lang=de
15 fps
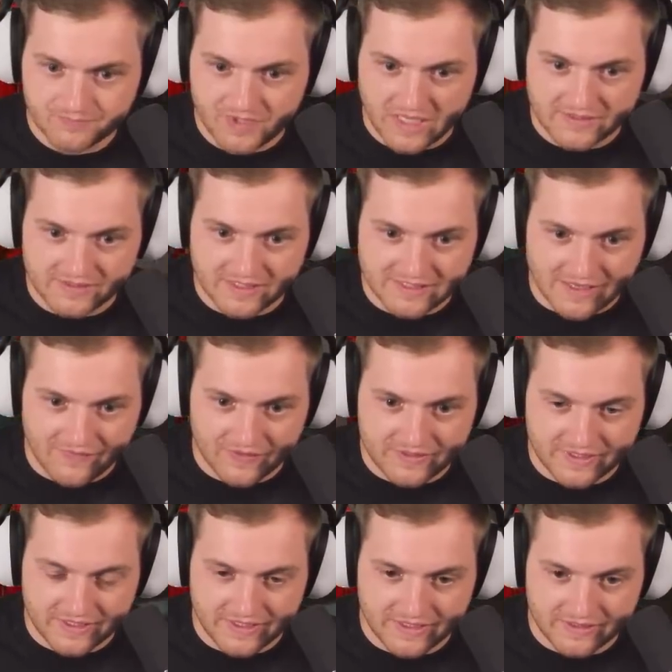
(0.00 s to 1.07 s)
kann man äh, jetzt
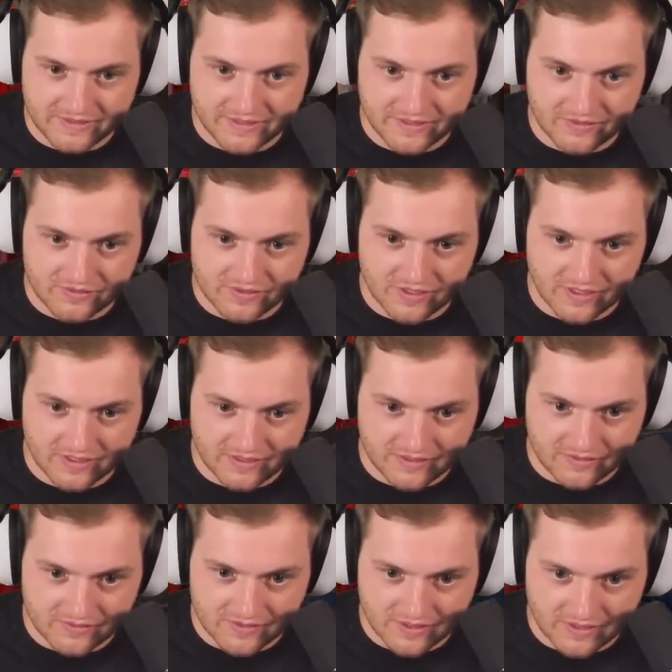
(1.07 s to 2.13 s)
einfach die, die
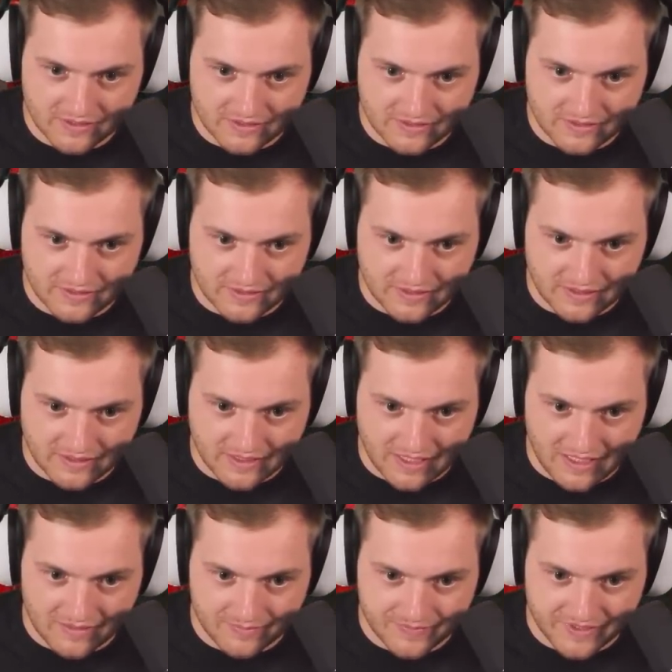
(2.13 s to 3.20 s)
planieren. Unsere, unsere
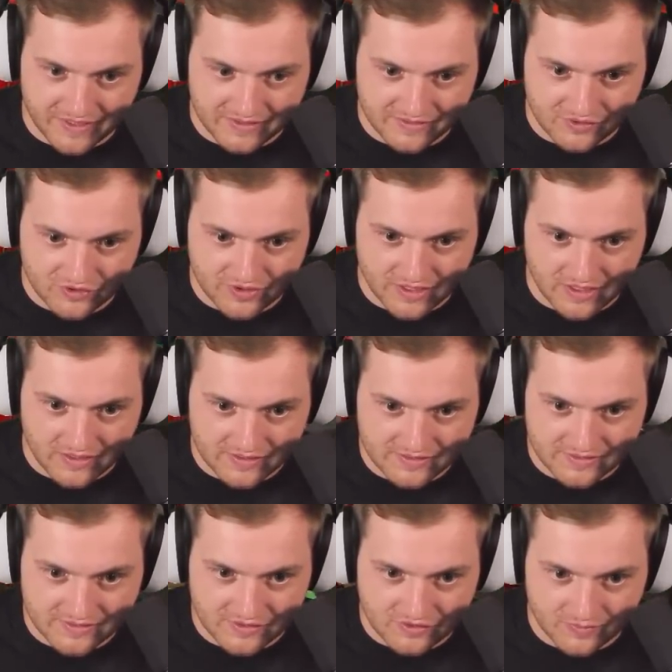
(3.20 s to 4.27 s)
Grabdinger sind schneller, das
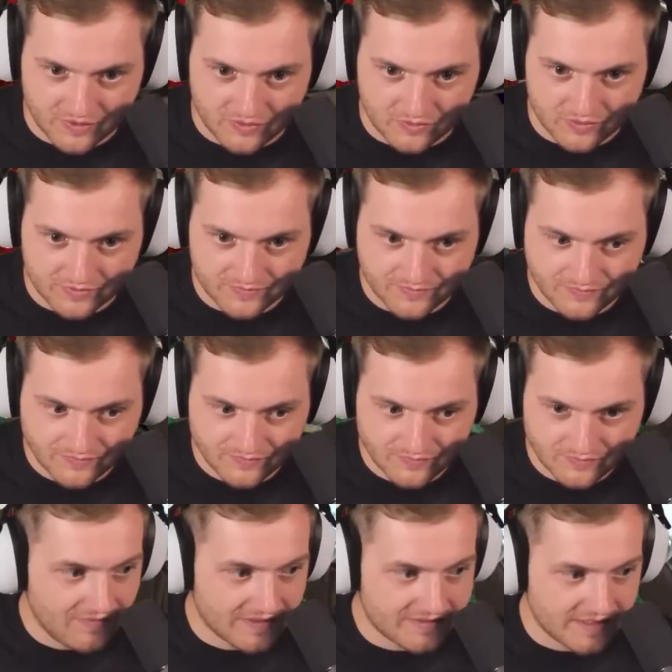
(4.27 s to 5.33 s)
ist jetzt schon ja. mal gut.
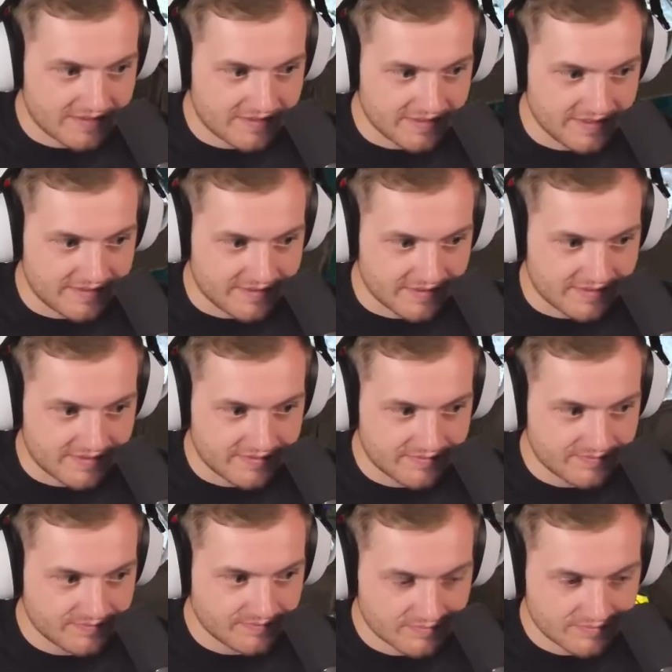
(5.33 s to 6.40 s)
Was als nächstes?
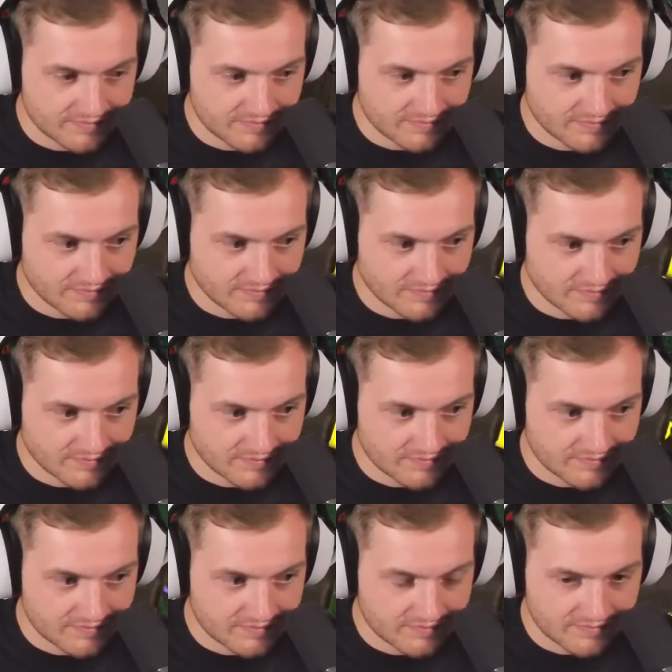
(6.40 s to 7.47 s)
Als nächstes müssen wir
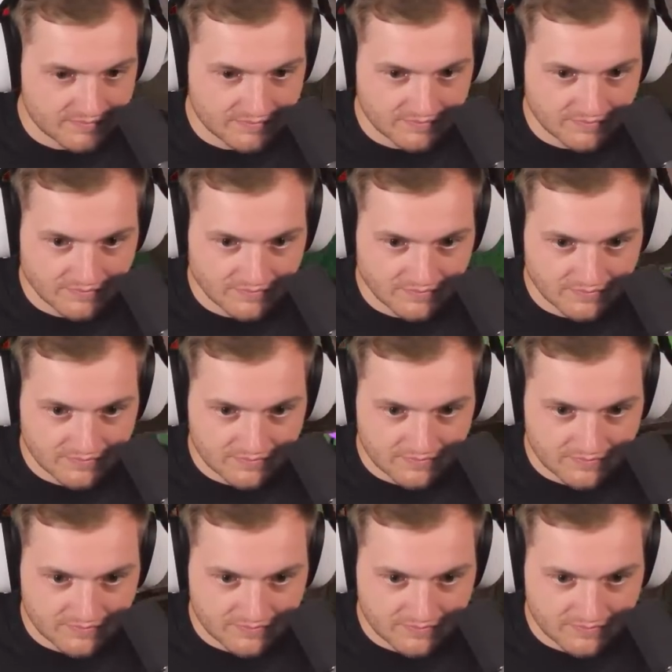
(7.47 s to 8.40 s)
hier, kommt mal mit, ich habe schon was